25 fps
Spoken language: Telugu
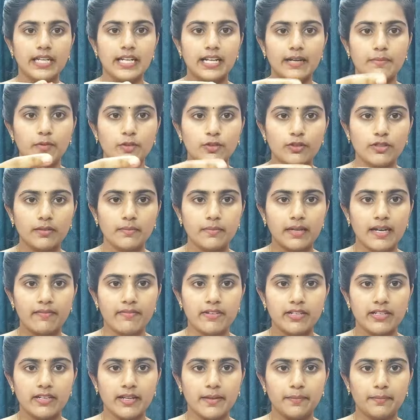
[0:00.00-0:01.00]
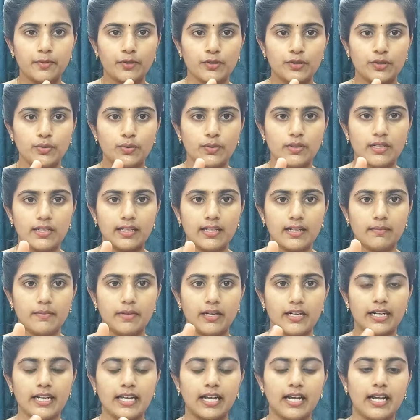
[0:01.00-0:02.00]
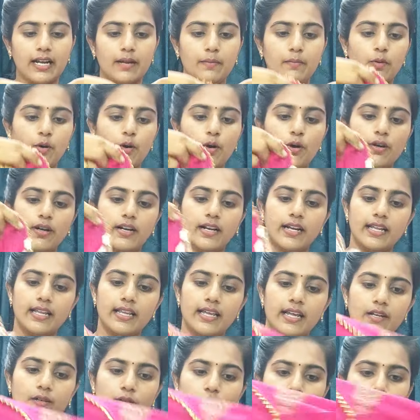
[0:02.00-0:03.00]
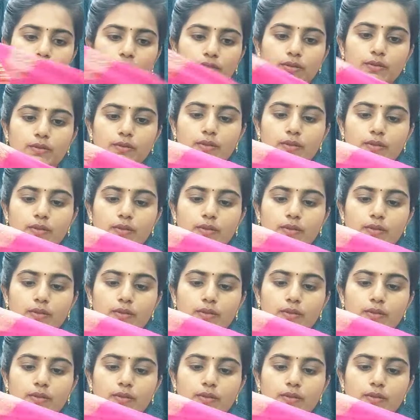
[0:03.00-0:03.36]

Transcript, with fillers: ఇలా మొత్తం కవర్ అయిపోతూ ఉంటుంది అనమాట అలా బార్డర్ అనేది అలా వస్తూ